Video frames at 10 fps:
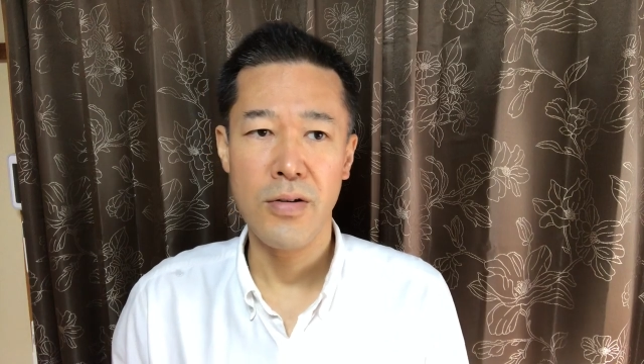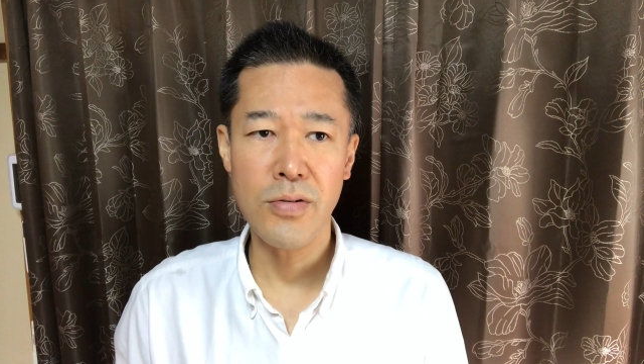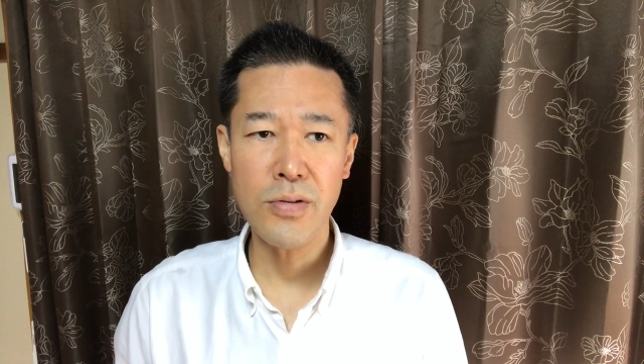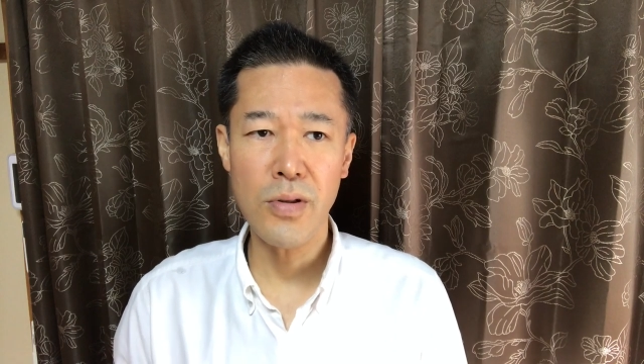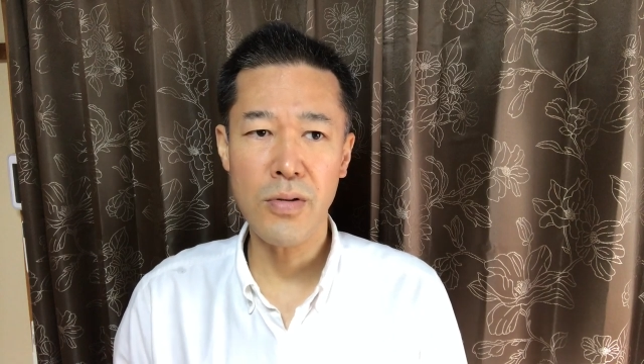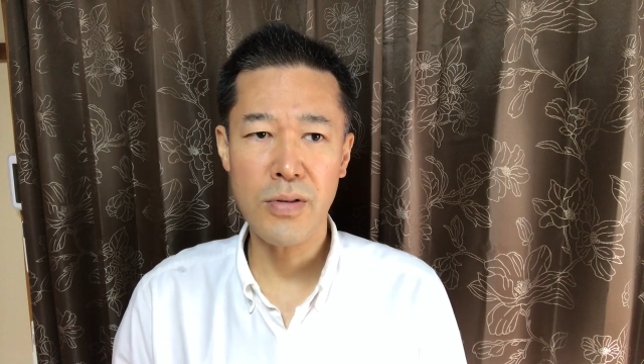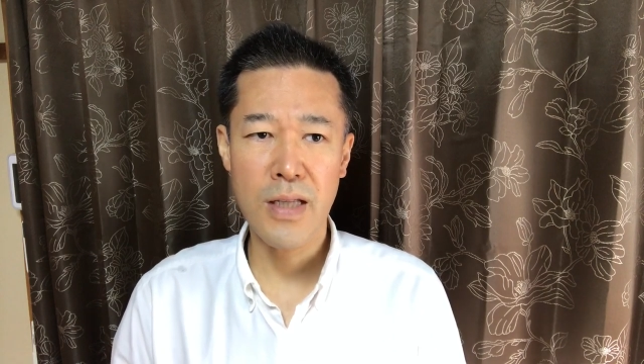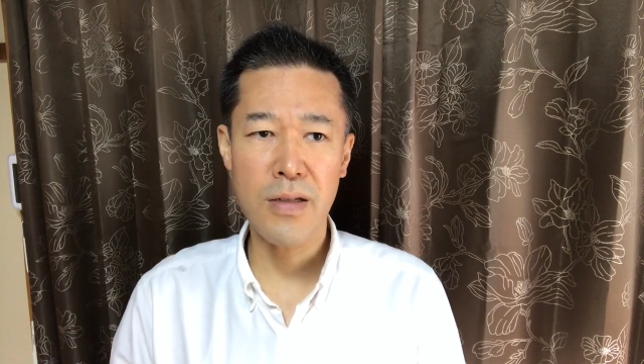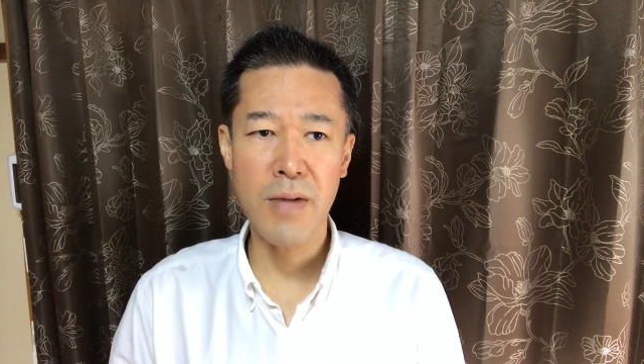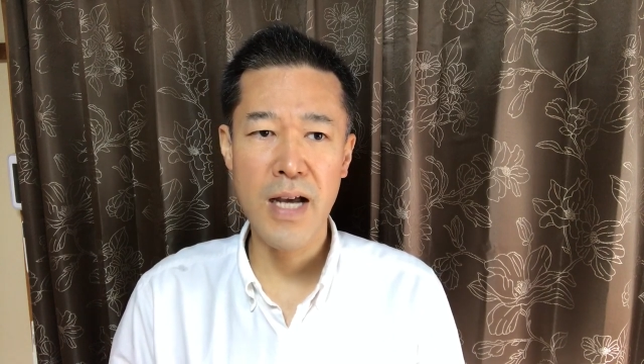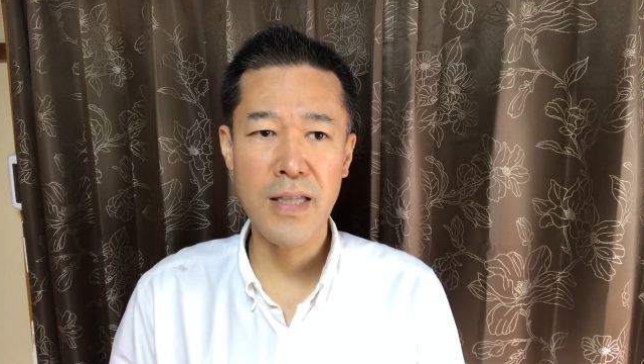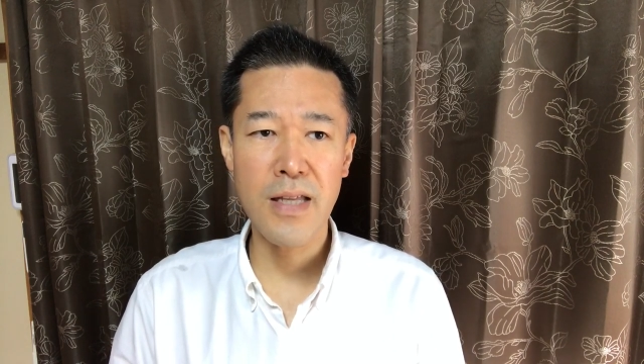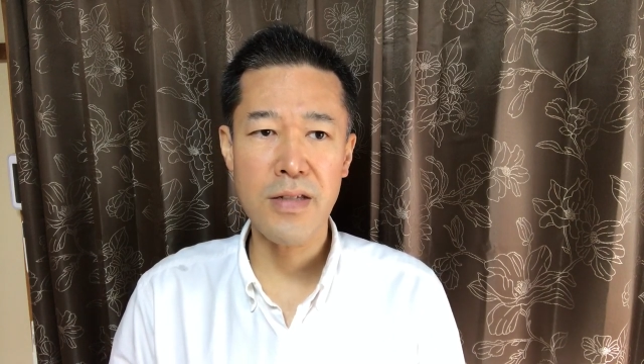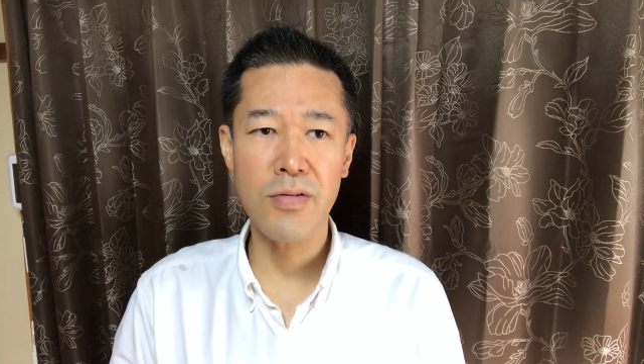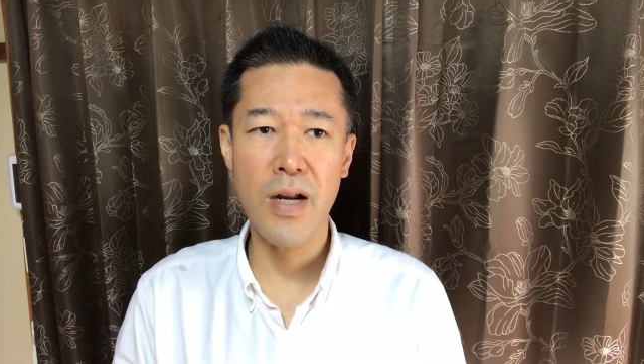運動を例えば二
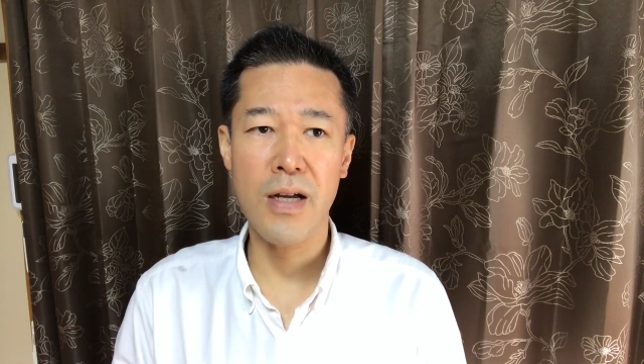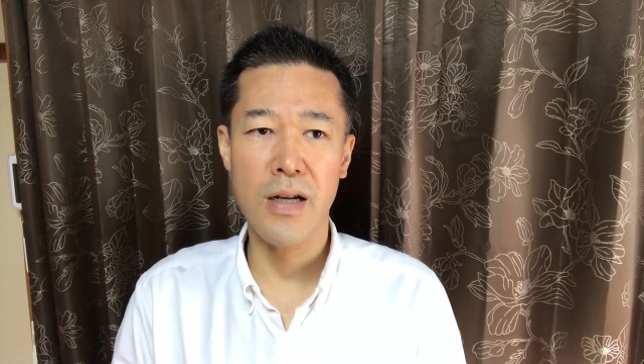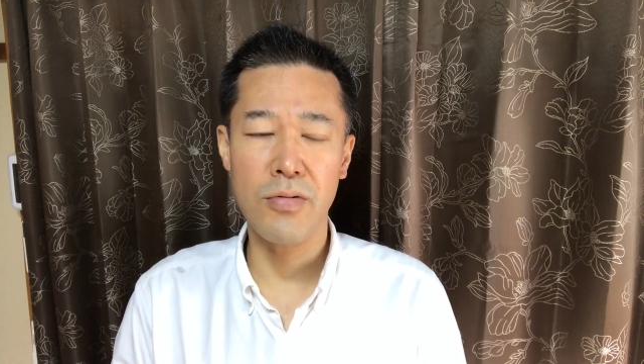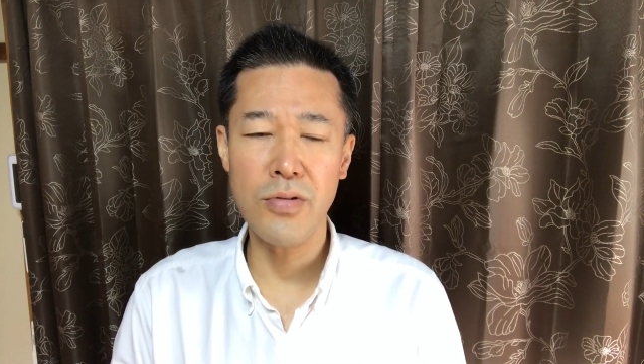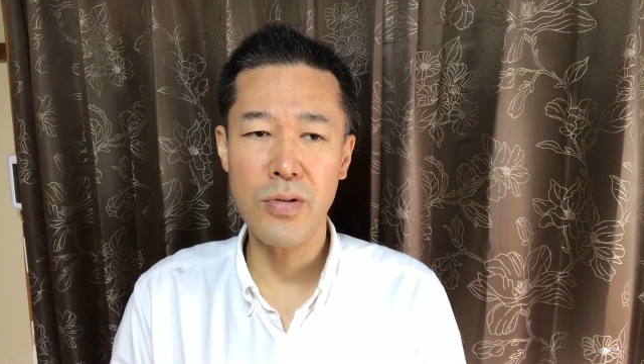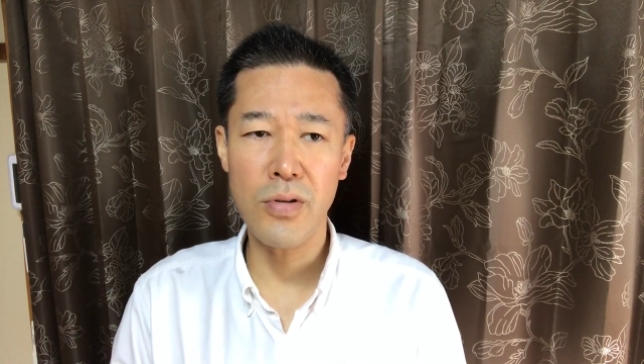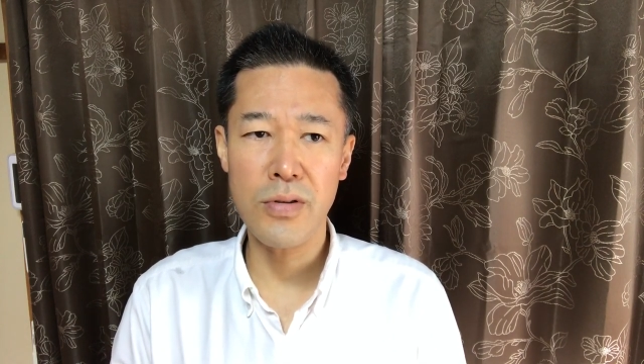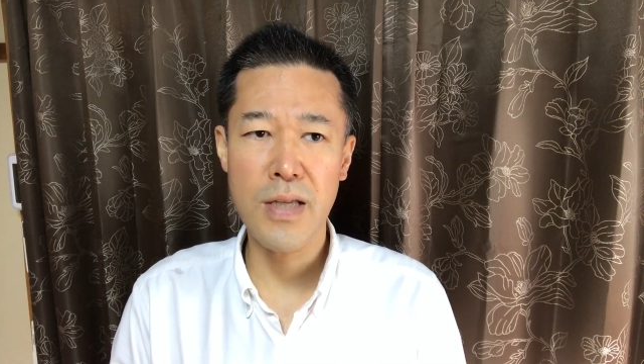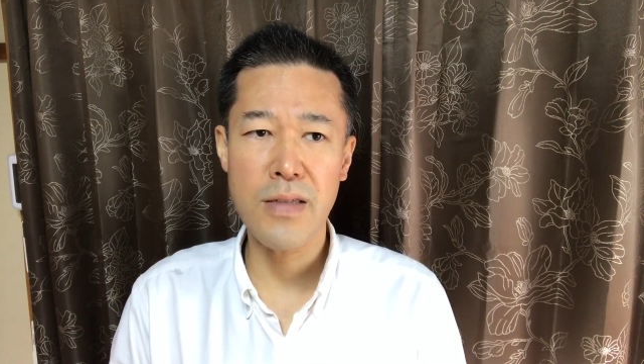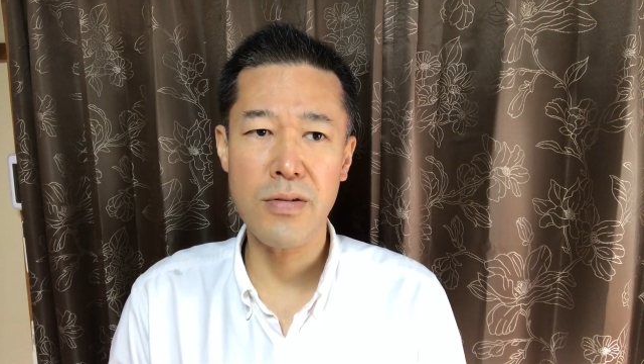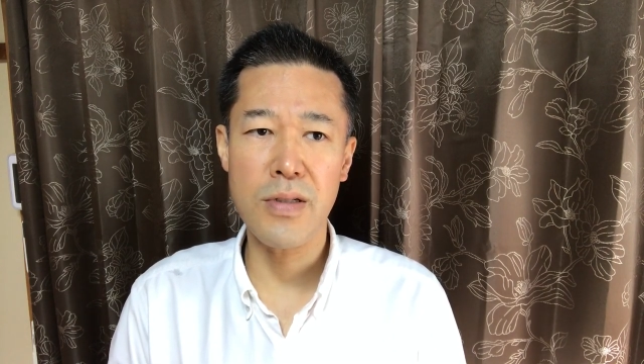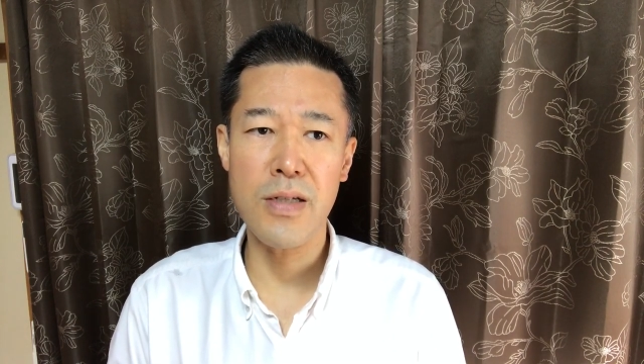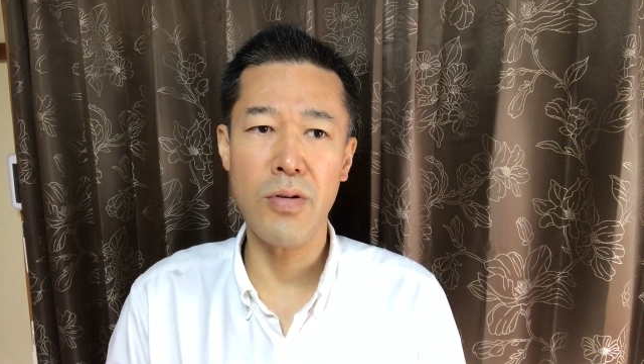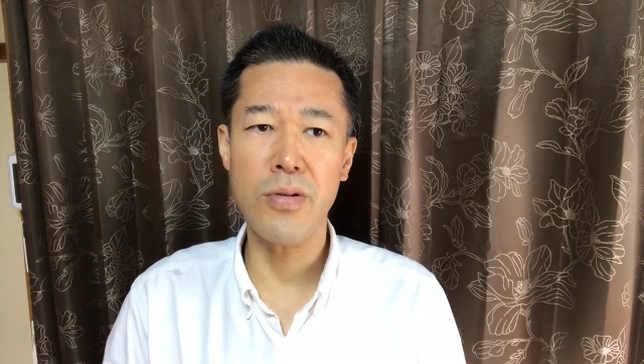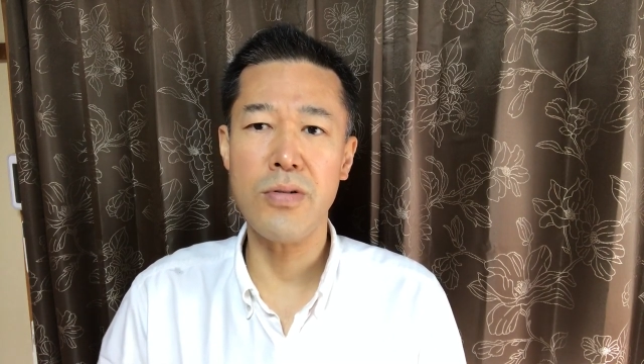十歳ぐらいから運動せずに
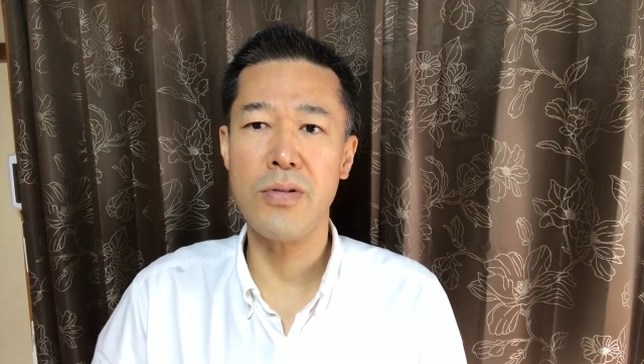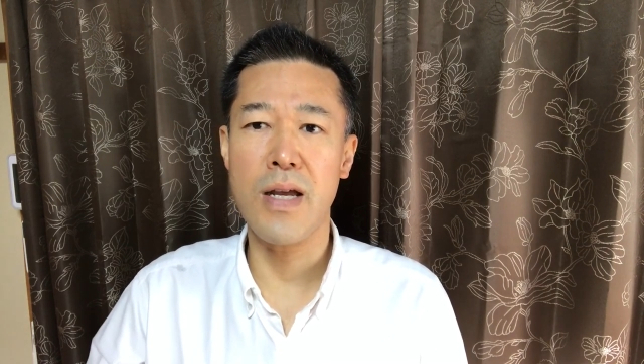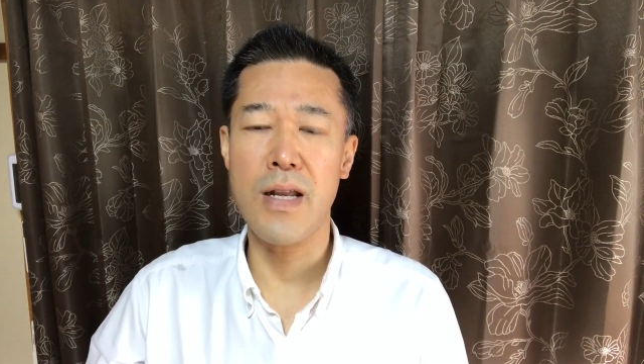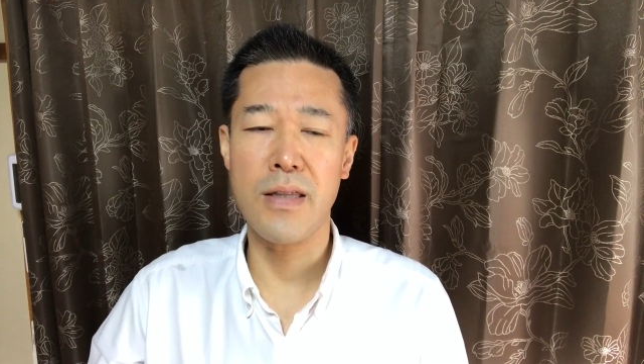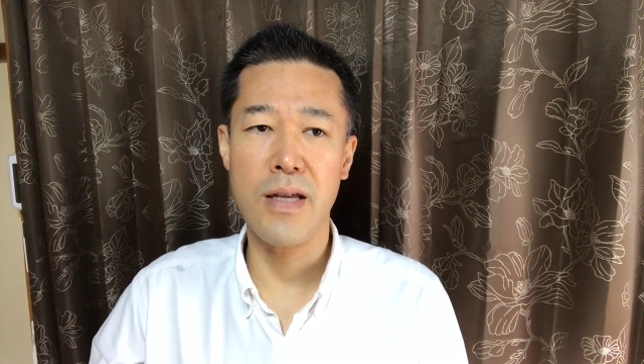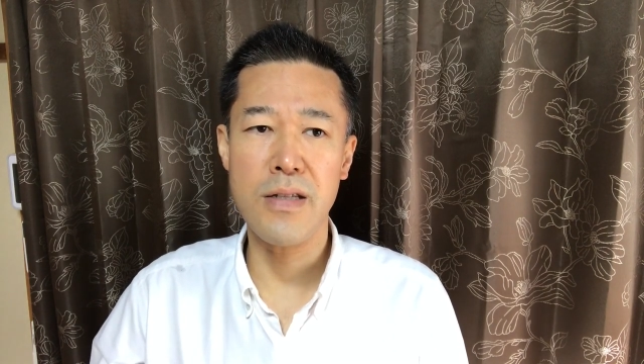40代になった